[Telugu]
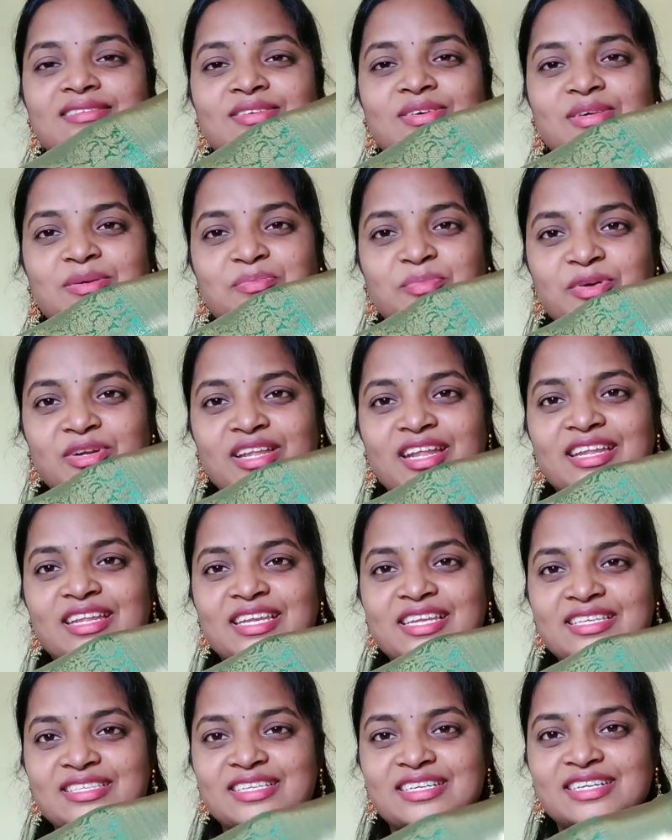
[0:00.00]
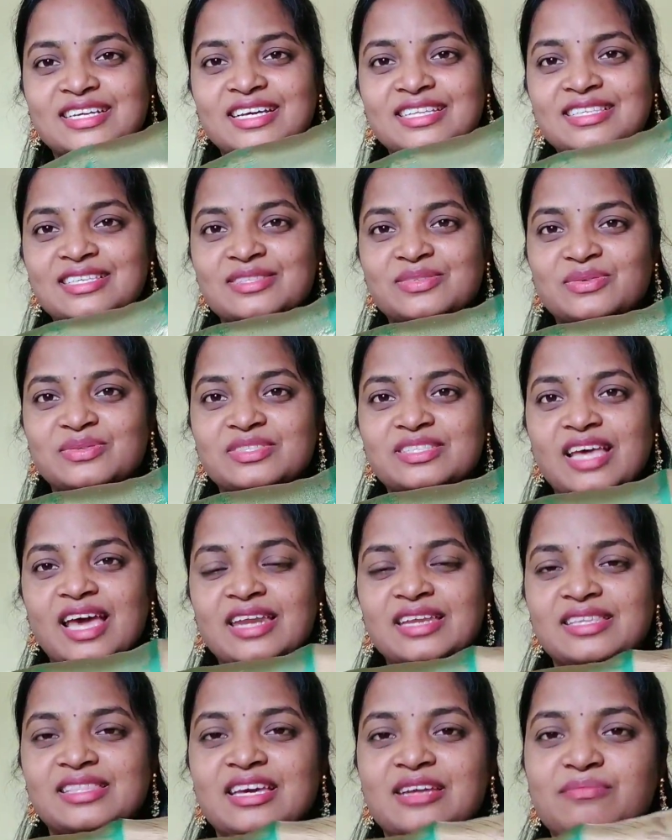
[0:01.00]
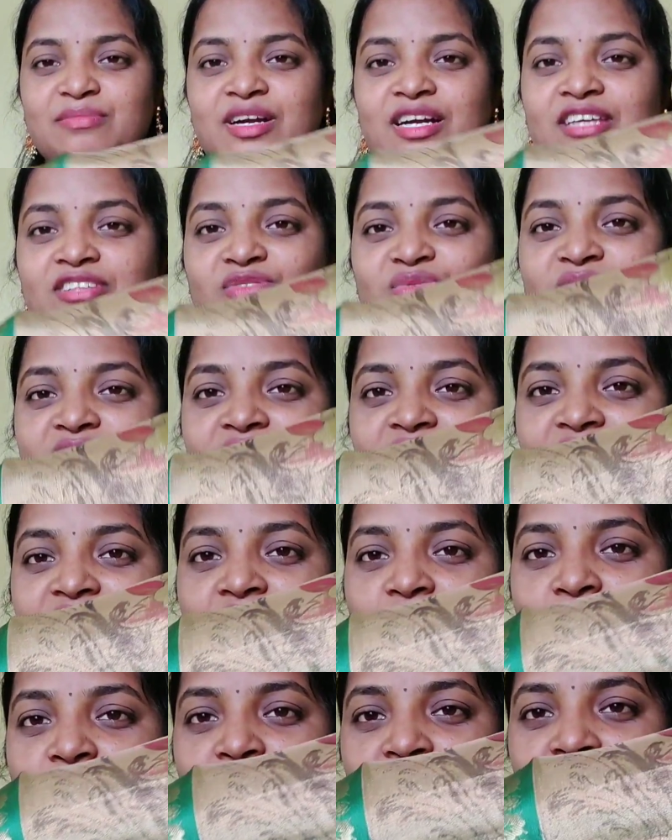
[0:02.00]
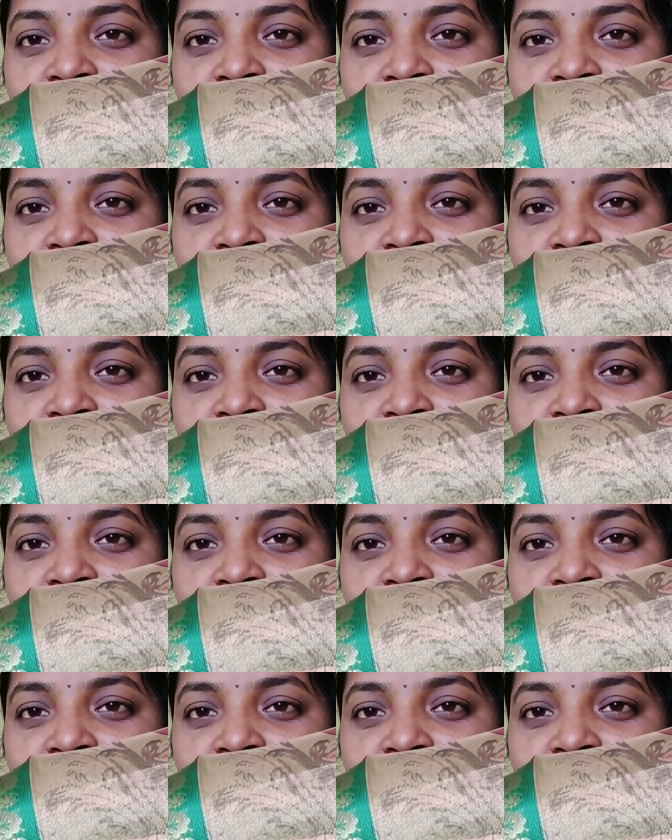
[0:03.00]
సో ఇప్పుడు నేను రీసెంట్గా తీసుకున్న శారీ అనమాట చూసారు కదా